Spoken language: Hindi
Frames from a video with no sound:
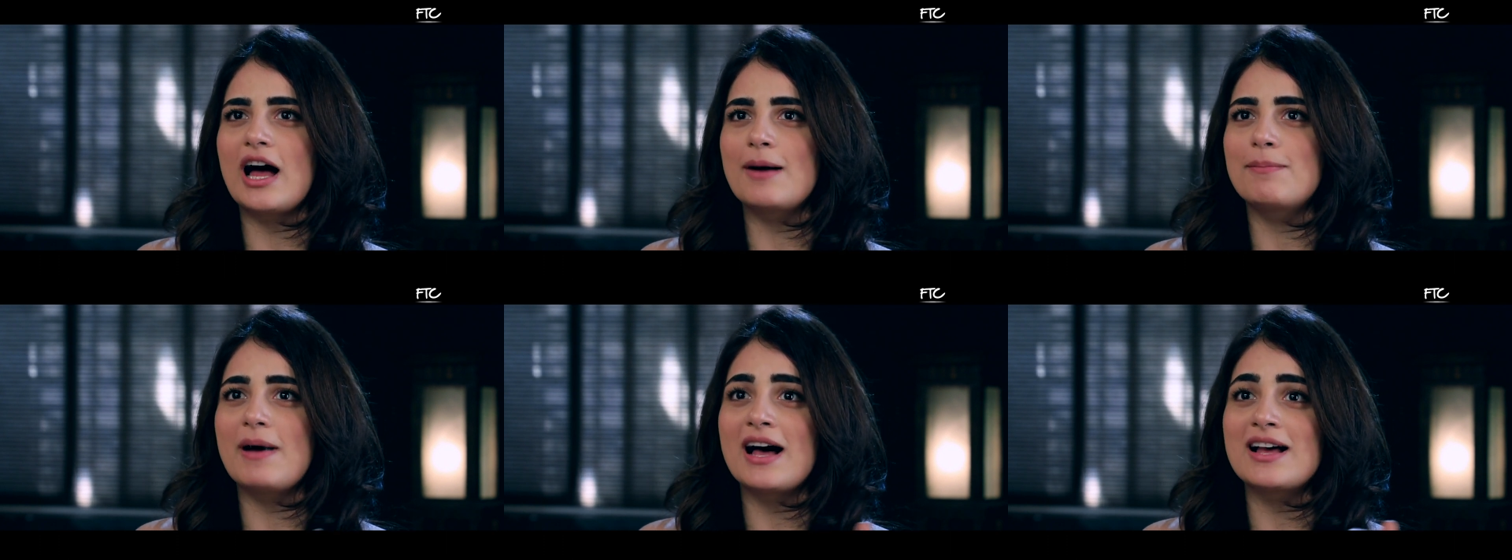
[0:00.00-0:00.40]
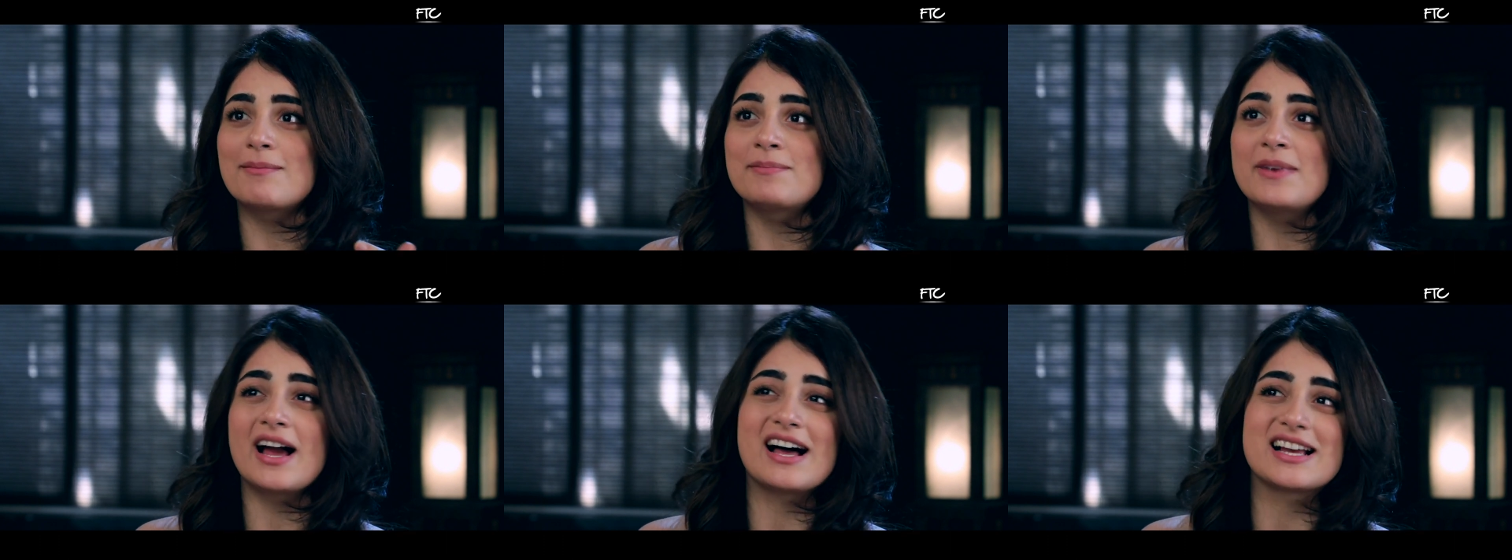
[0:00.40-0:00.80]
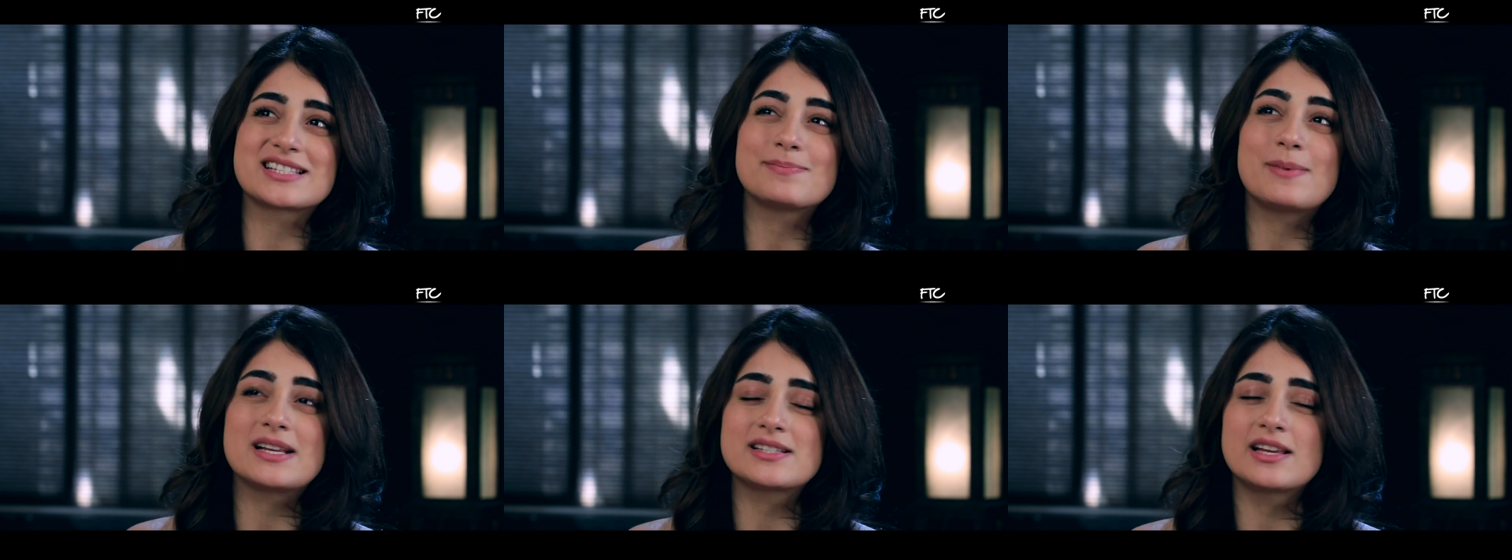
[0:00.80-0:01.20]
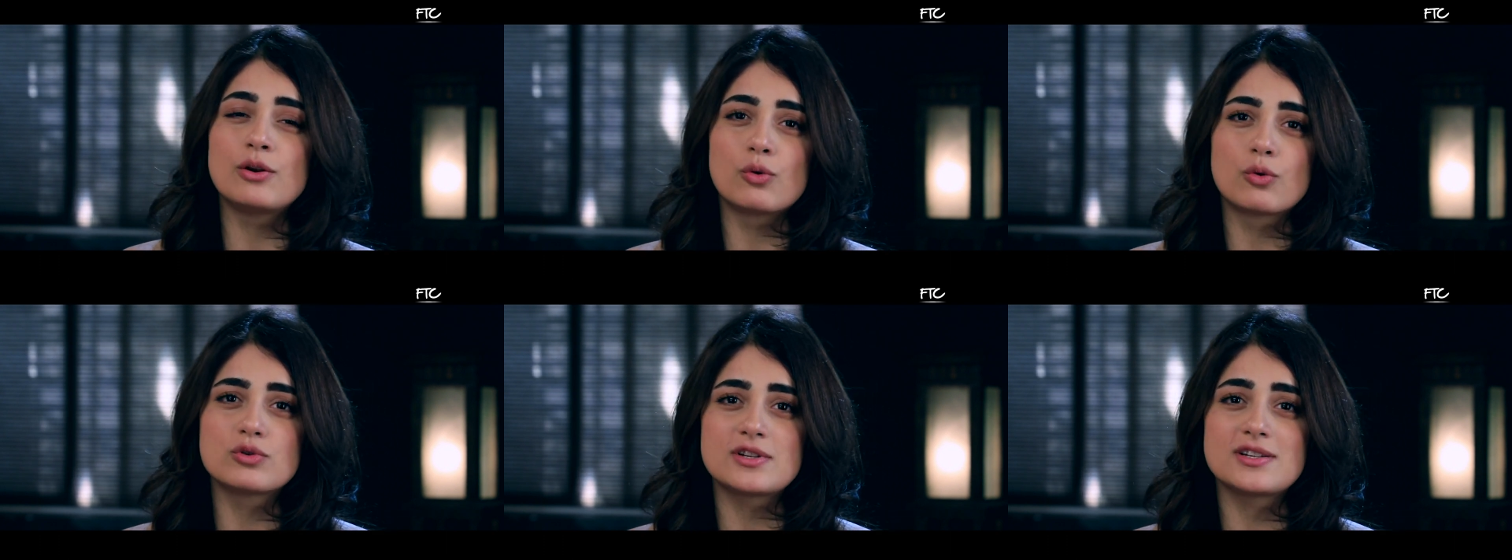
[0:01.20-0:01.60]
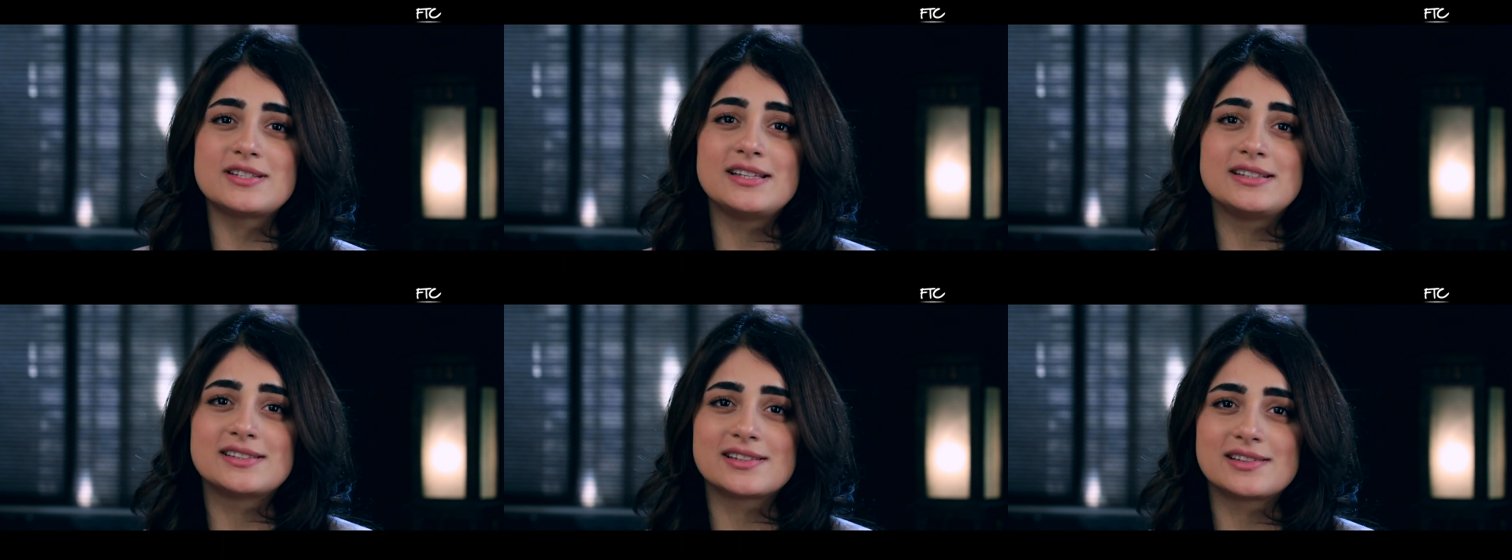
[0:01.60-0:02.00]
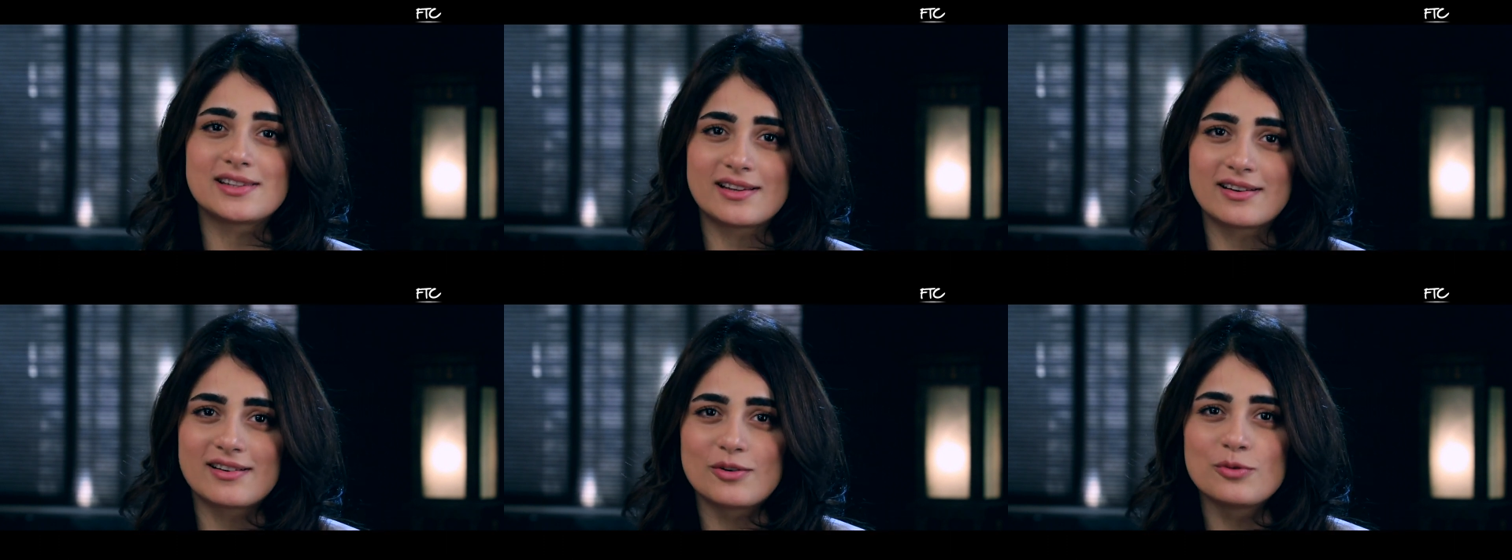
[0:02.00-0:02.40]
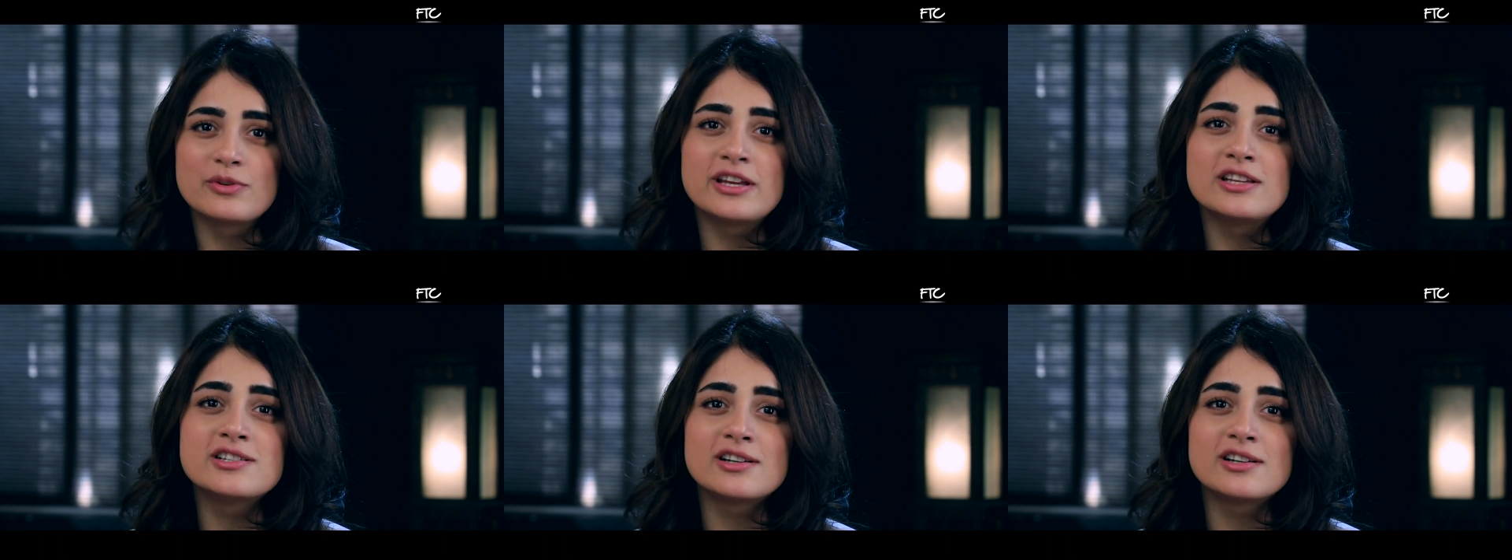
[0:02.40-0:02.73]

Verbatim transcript: आप अपने आसपास के लोगों से सीख सकते हैं उनकी